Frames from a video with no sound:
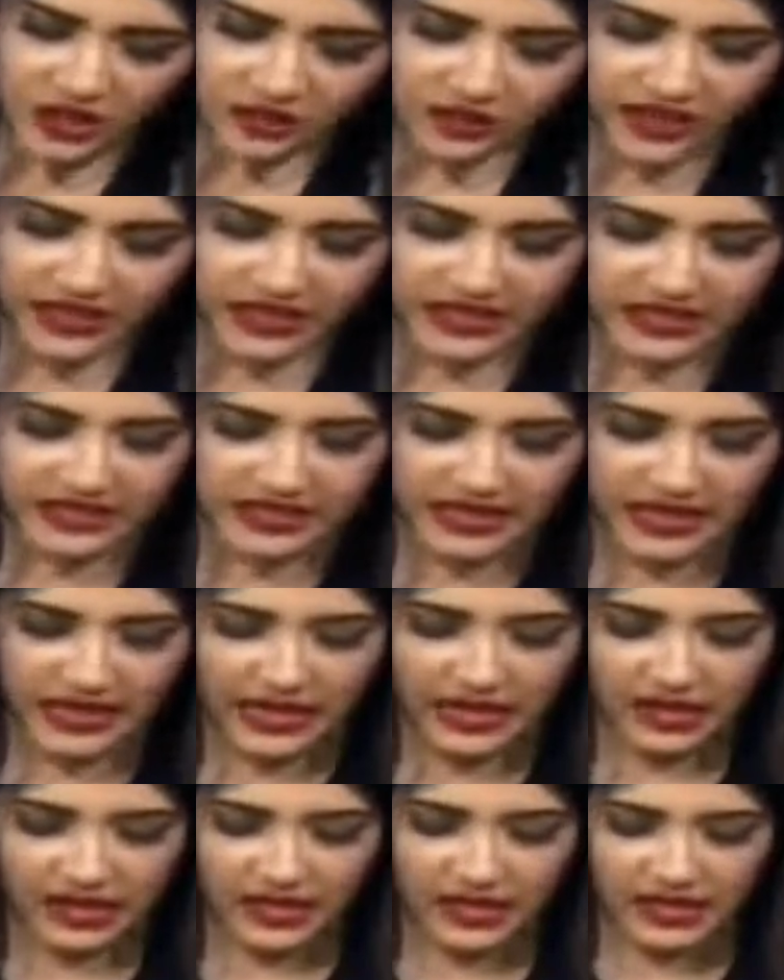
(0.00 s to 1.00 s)
जावेद
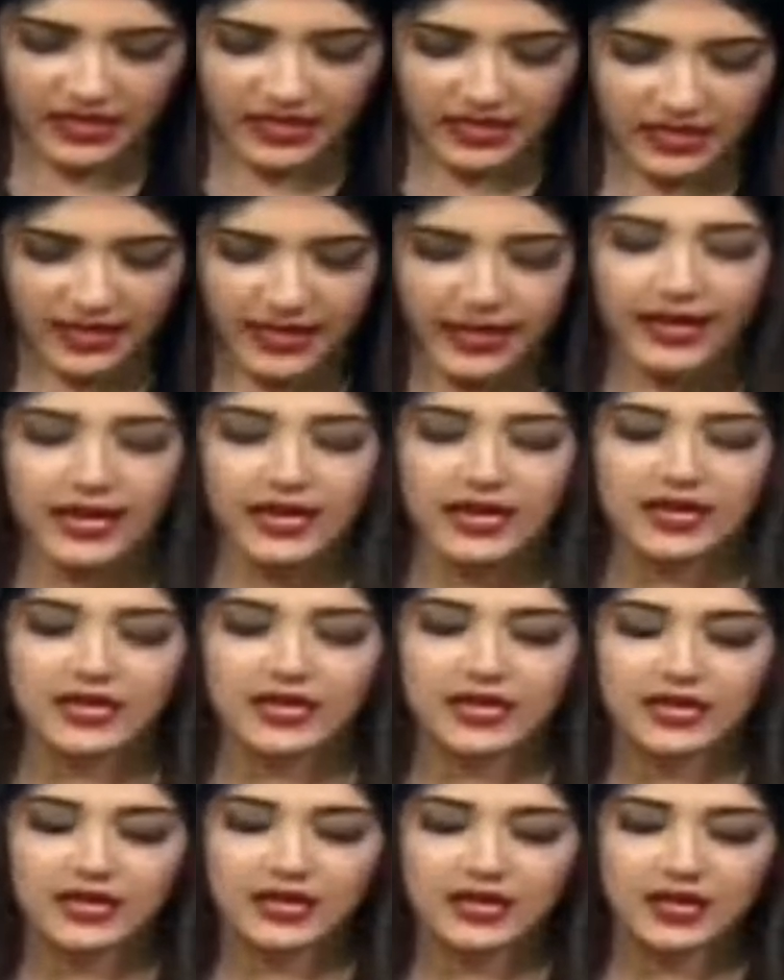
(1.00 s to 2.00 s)
कह रही हैं
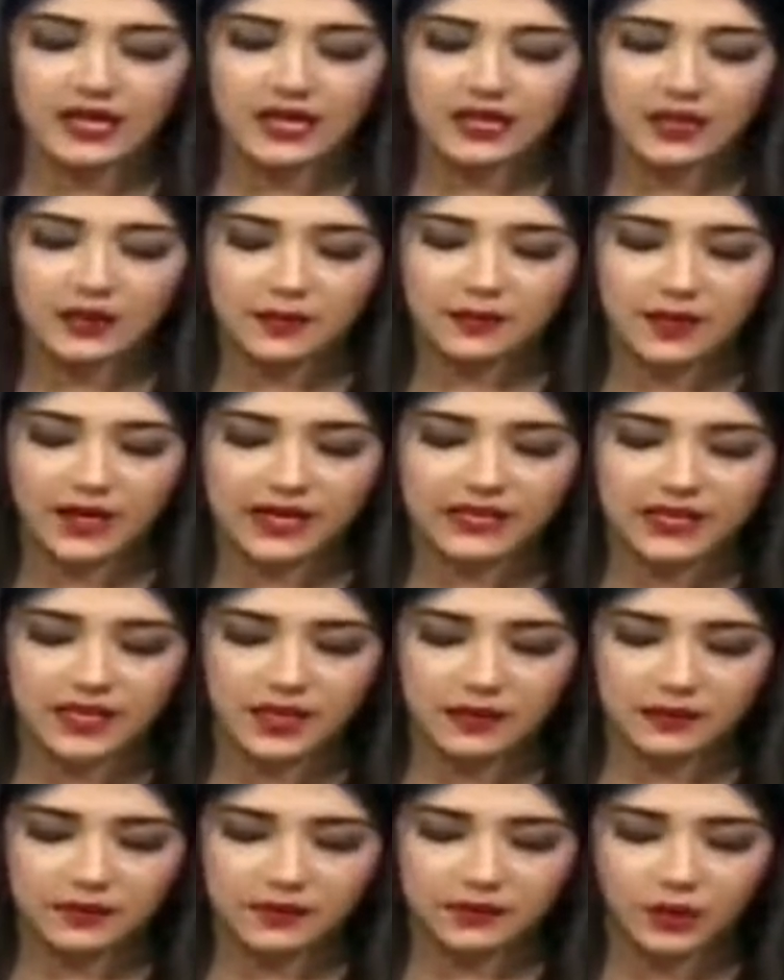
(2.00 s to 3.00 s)
कि पैक
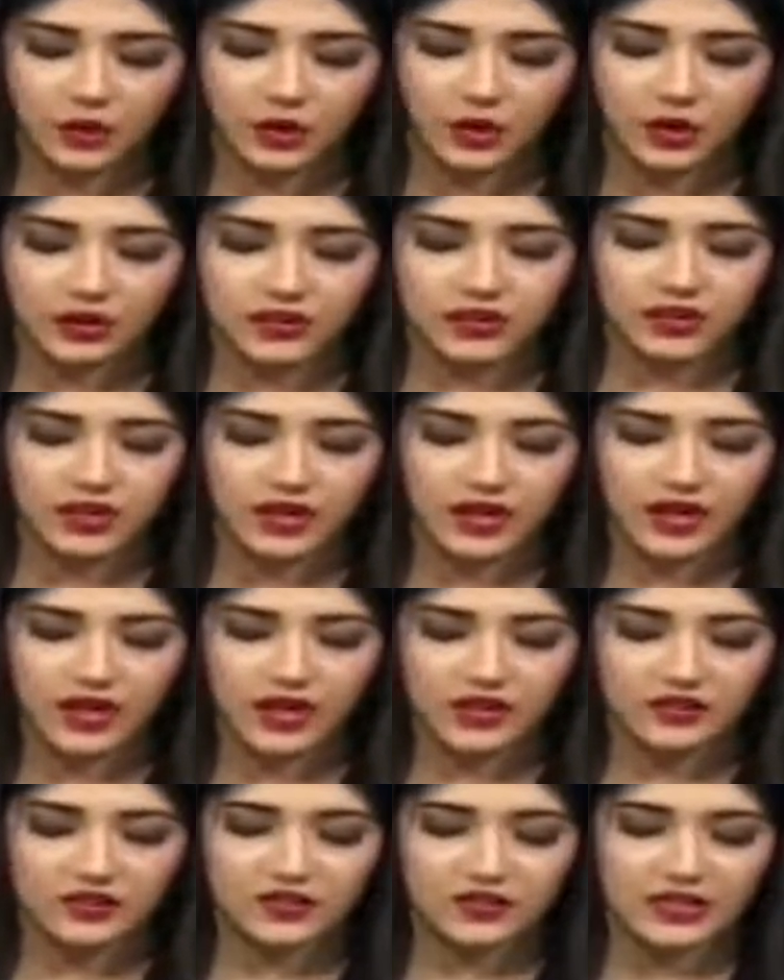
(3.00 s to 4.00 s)
साहब बहुत
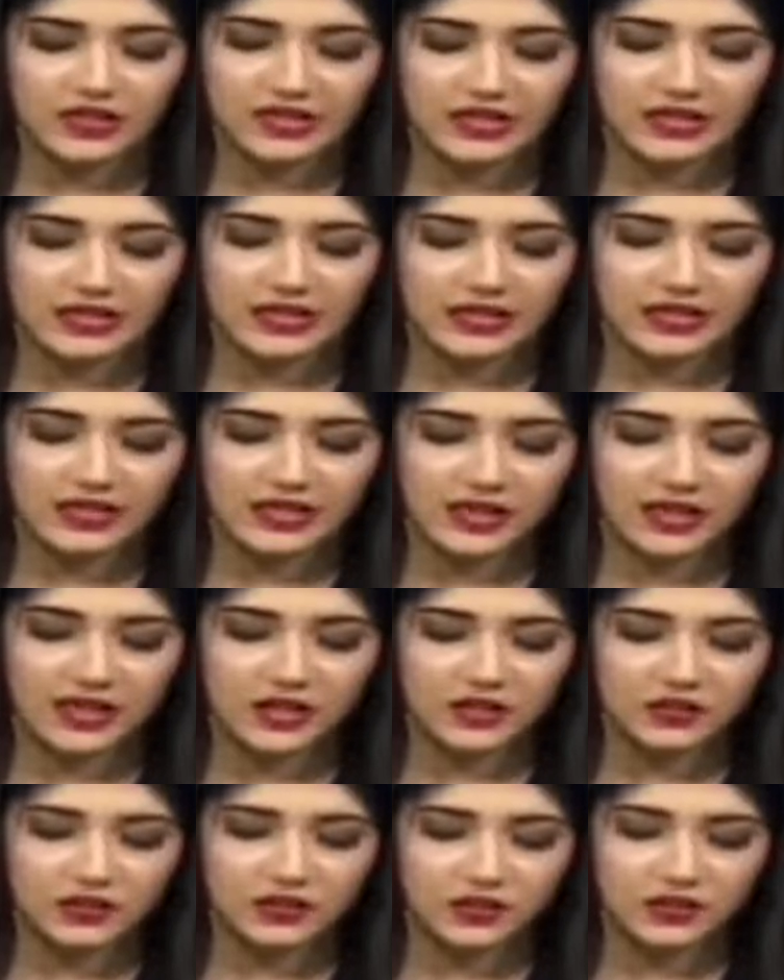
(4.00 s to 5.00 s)
अच्छी लग रही हैं
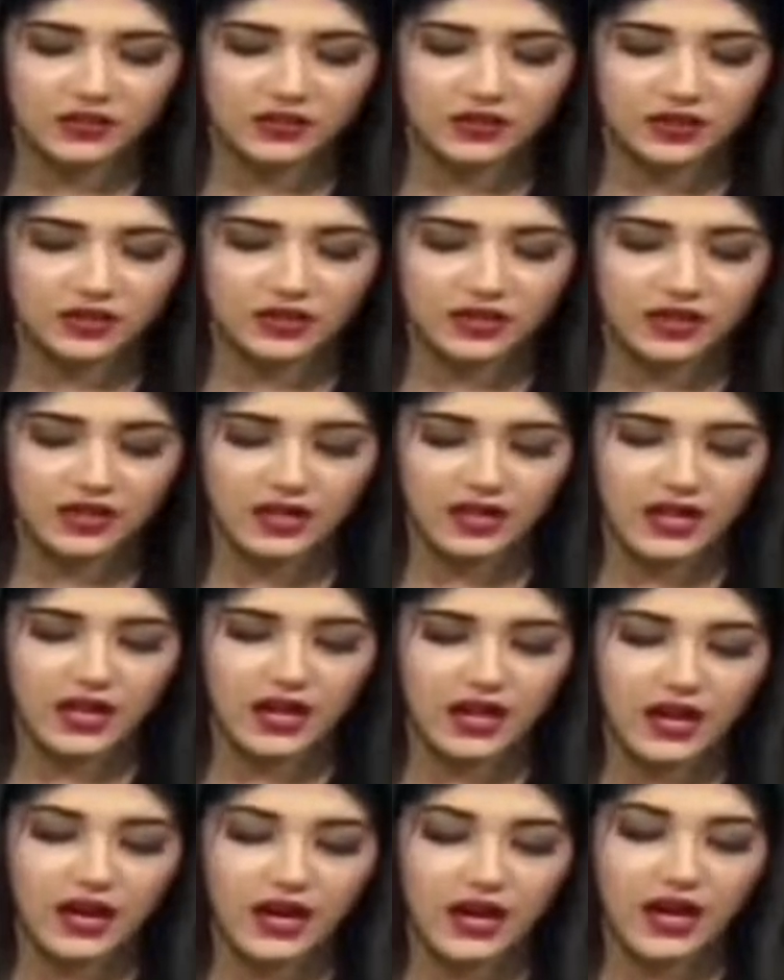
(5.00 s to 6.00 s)
आज और
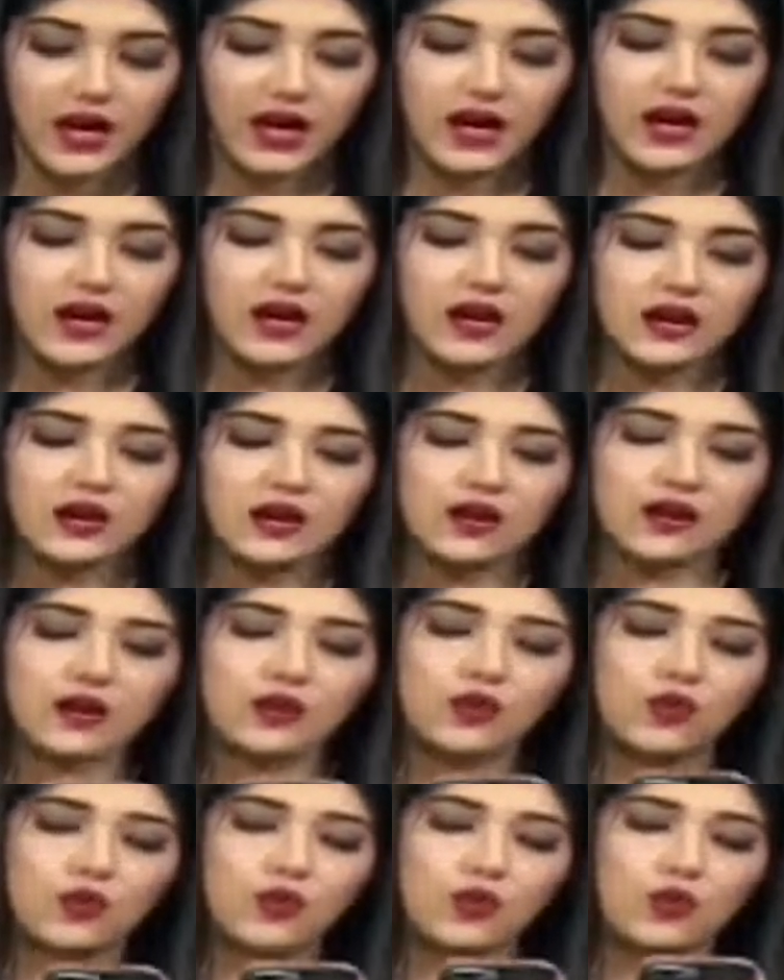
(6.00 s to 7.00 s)

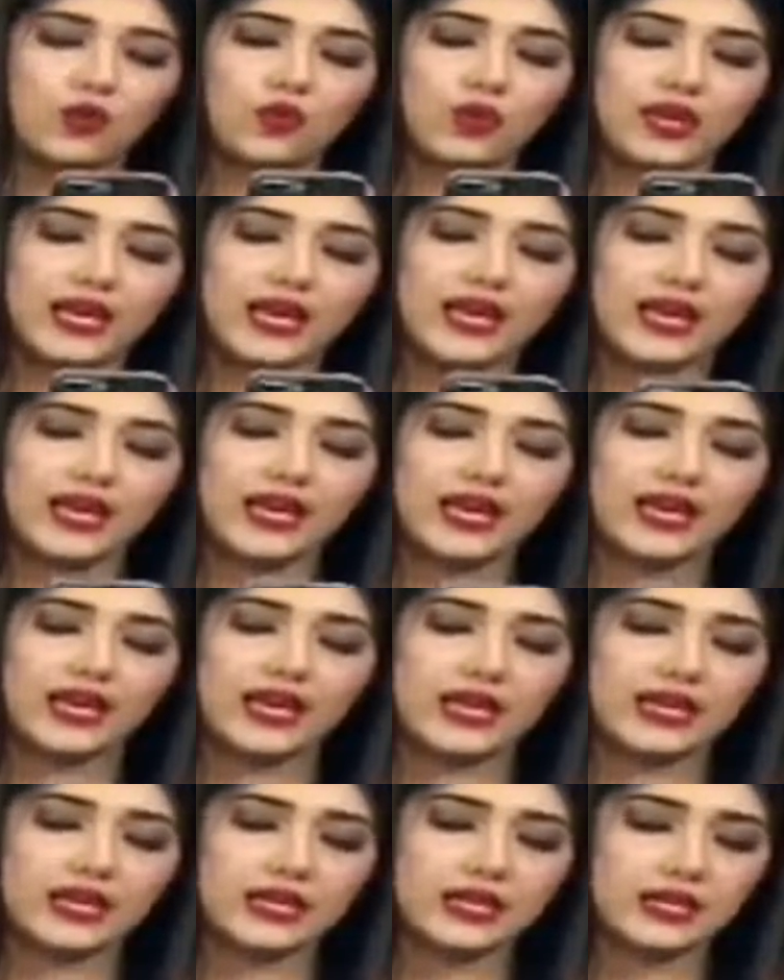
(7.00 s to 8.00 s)

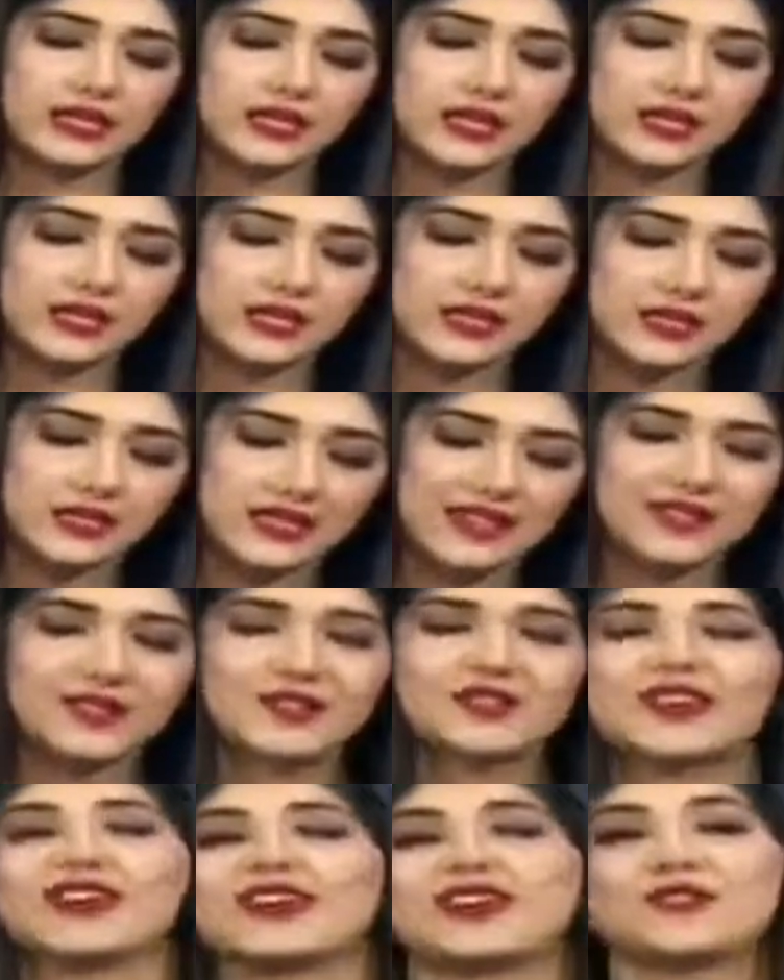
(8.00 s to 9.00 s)
ओके
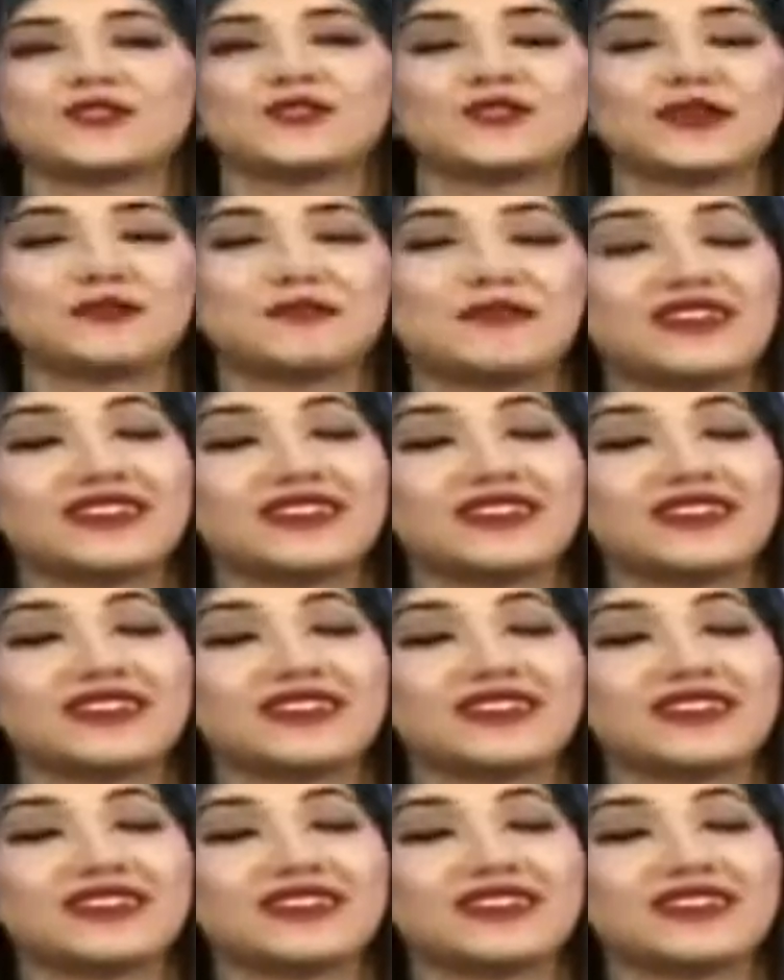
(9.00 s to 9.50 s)
अच्छा एक तो ये